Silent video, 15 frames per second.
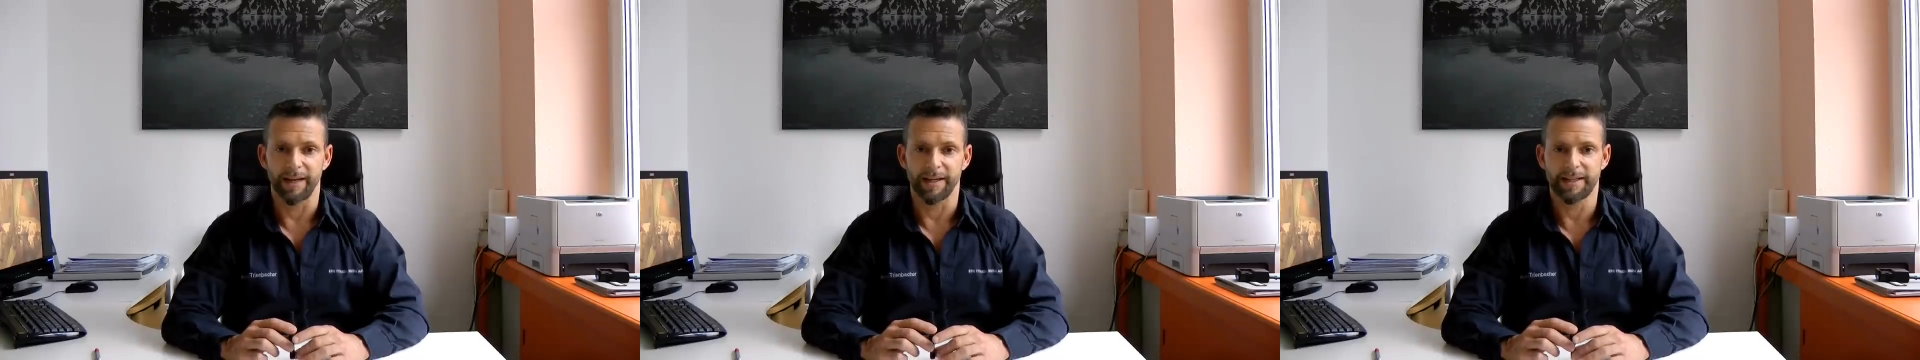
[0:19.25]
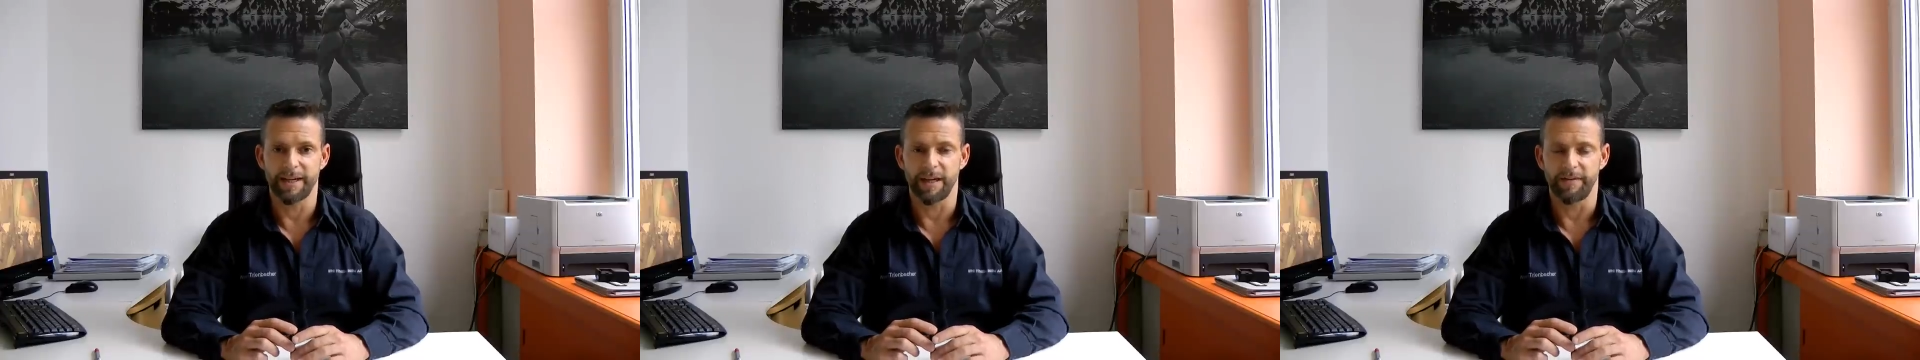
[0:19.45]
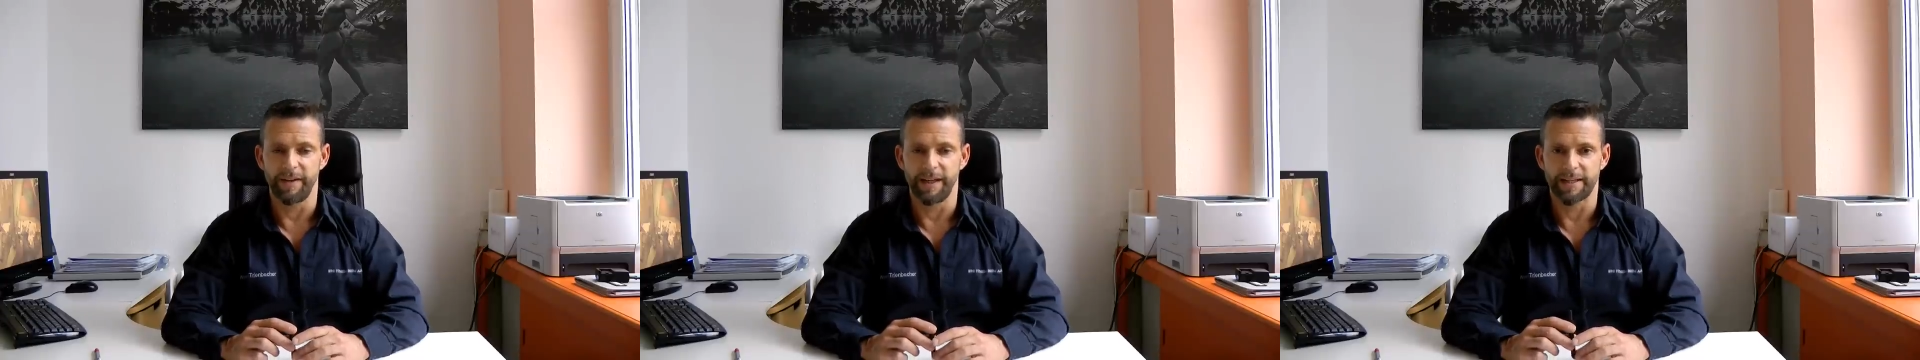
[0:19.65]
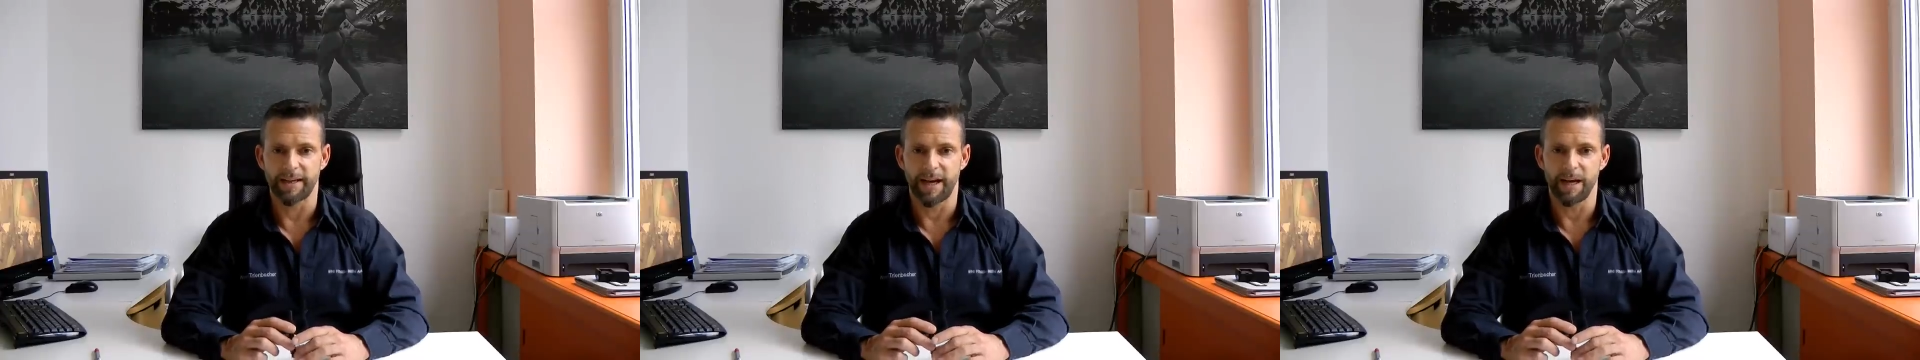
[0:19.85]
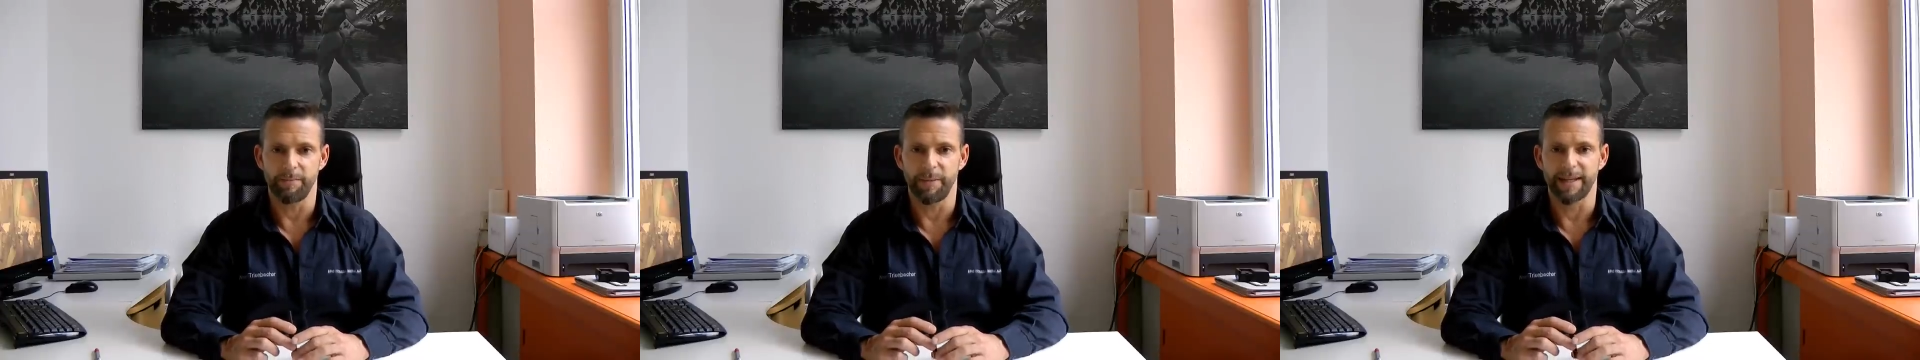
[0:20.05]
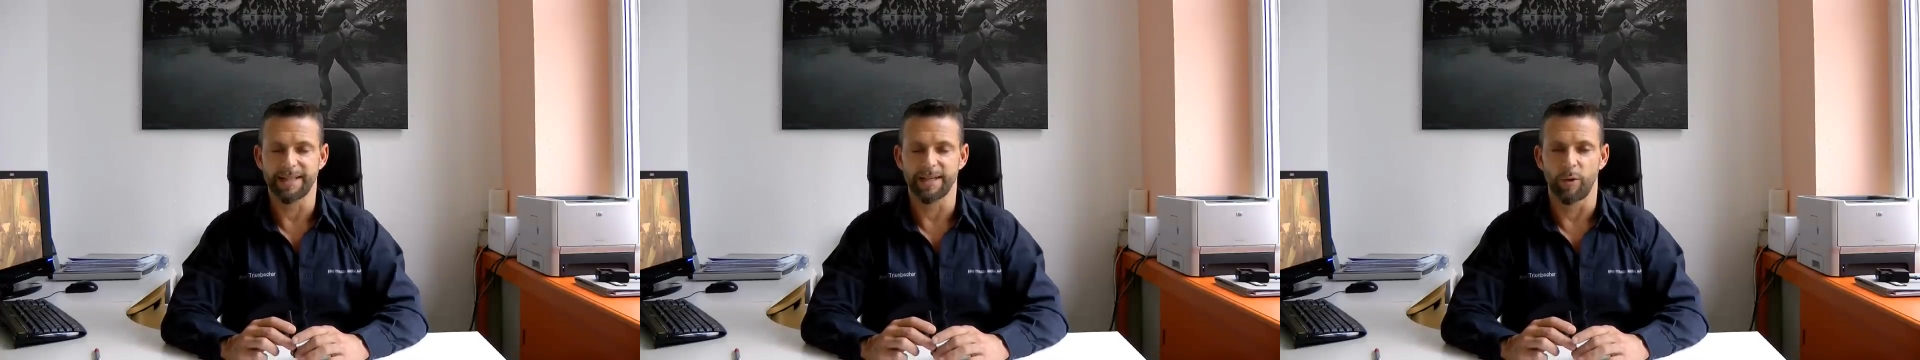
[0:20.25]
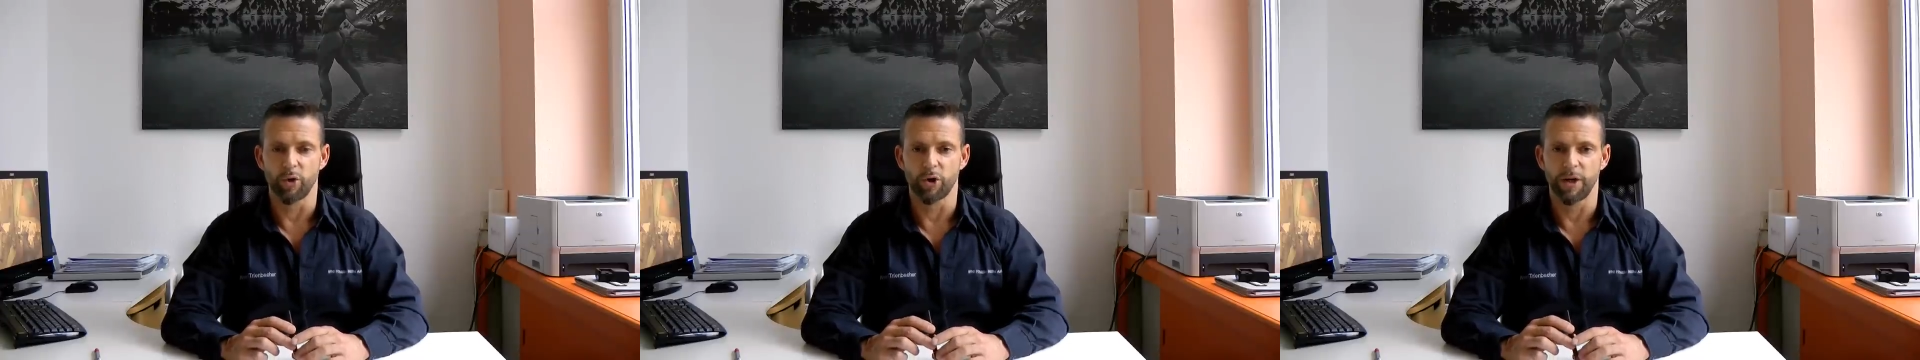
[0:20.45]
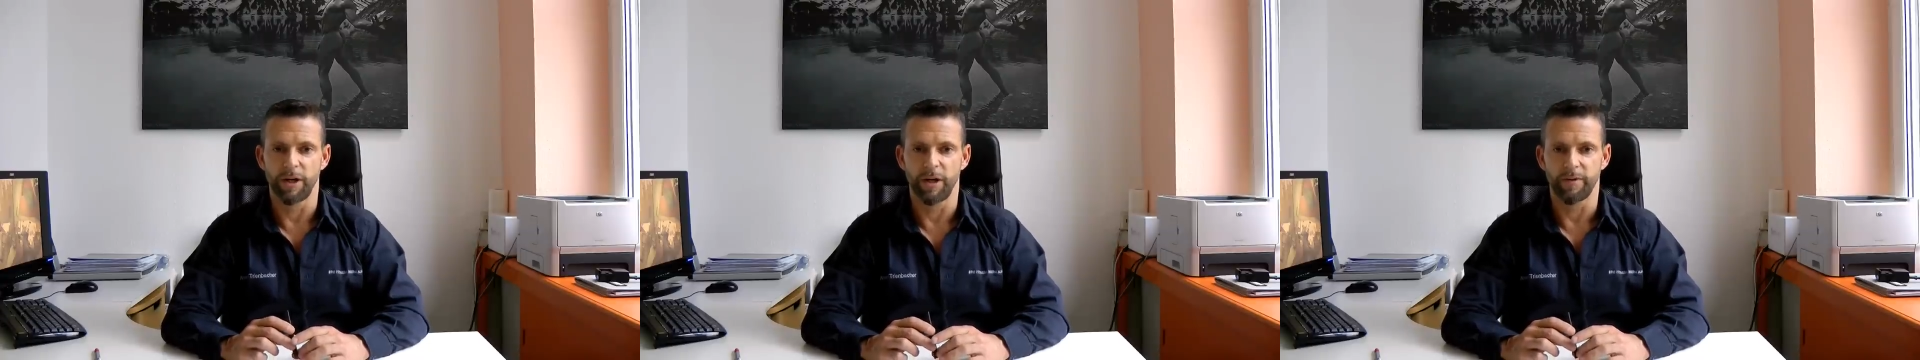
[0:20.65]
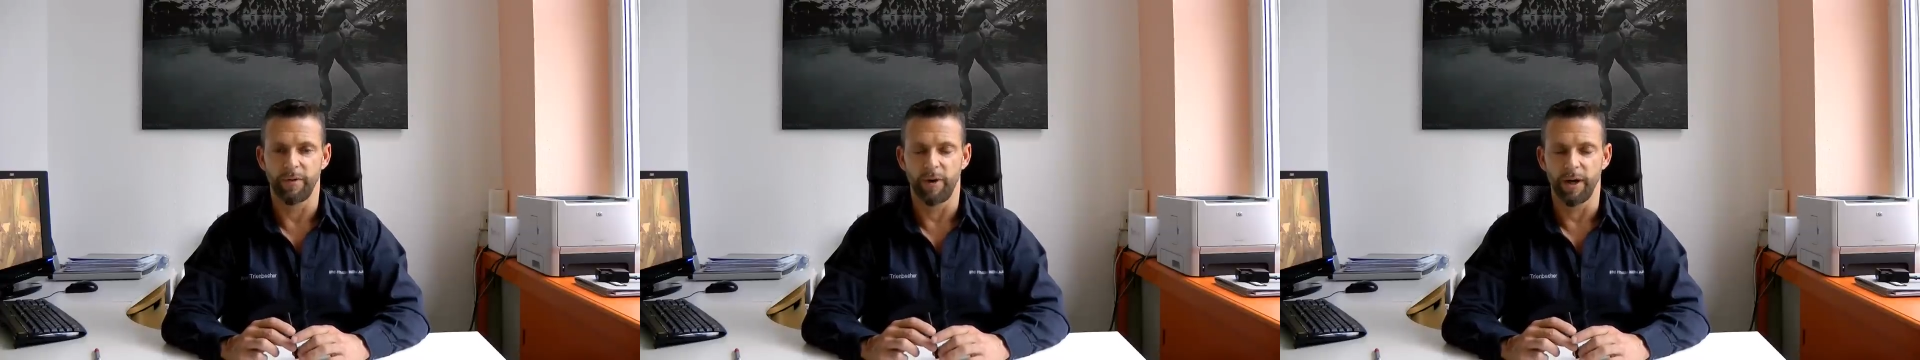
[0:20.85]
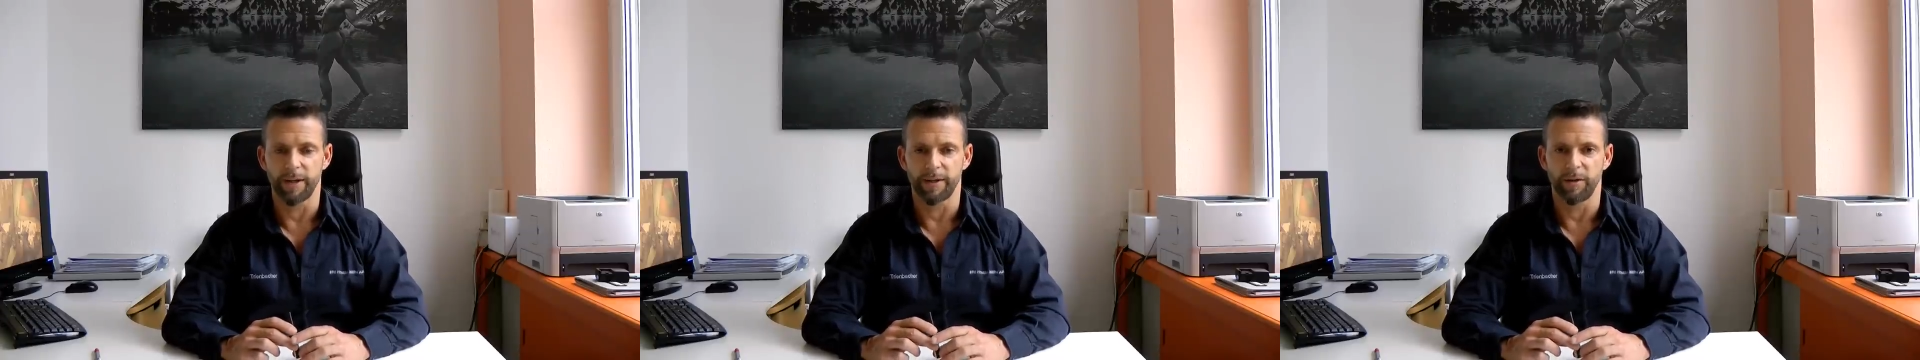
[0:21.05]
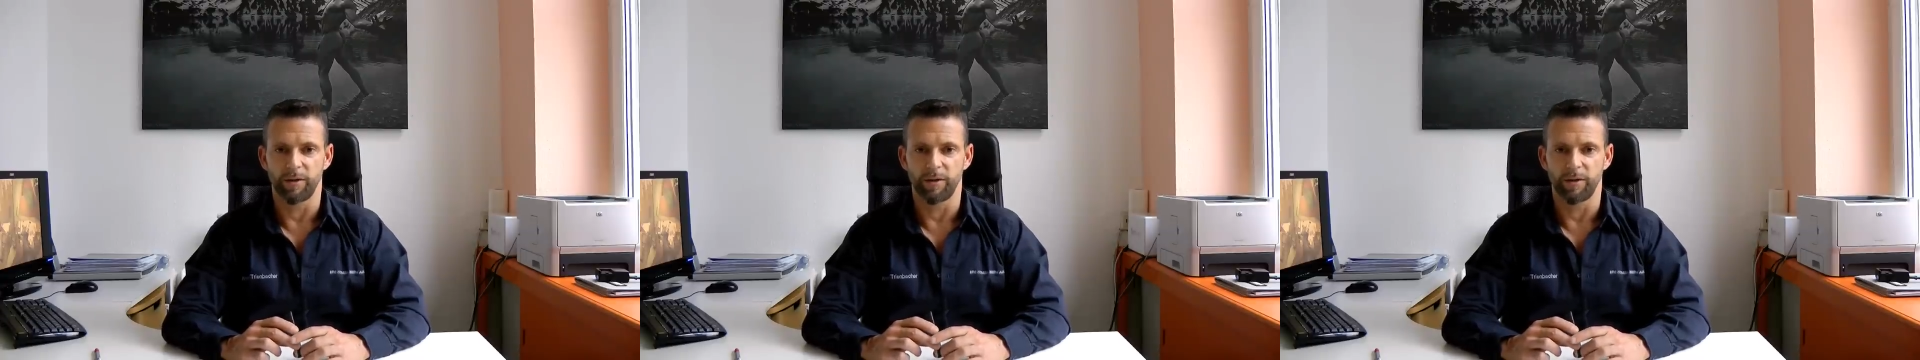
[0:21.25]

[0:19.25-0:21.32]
sehr viel Zeit mit Social Network